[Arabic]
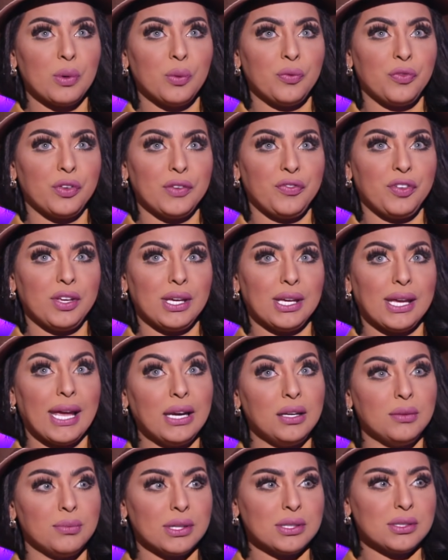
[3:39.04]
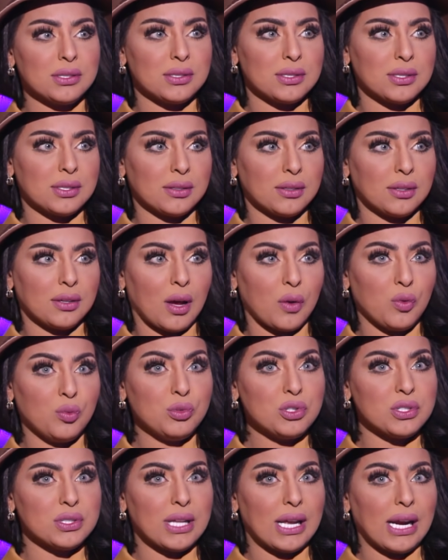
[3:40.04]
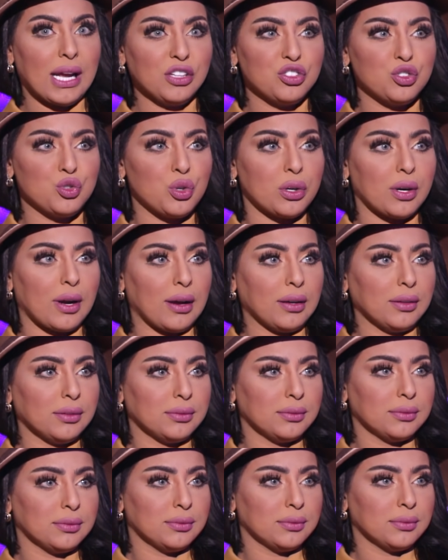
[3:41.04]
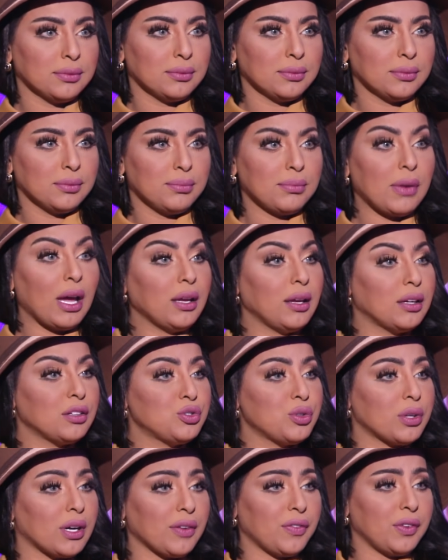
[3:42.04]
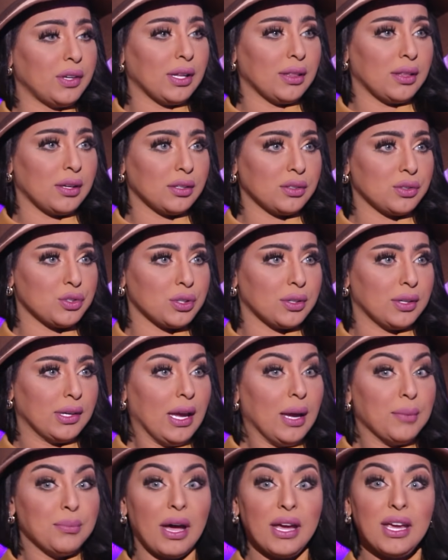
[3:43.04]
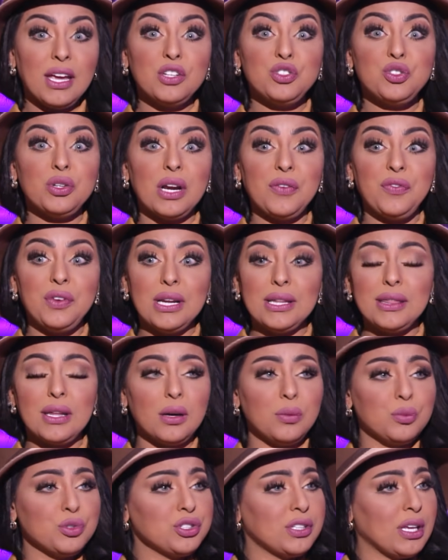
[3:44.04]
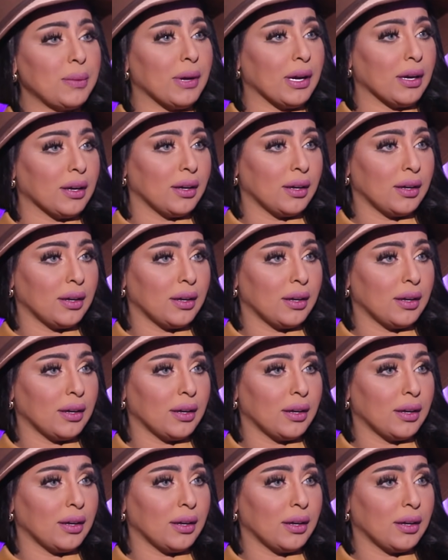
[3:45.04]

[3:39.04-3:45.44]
في في كلمة أو مصطلح جرأة؟ ما هي الجرأة في نظرك؟ ما هي الجرأة في نظر المجتمع؟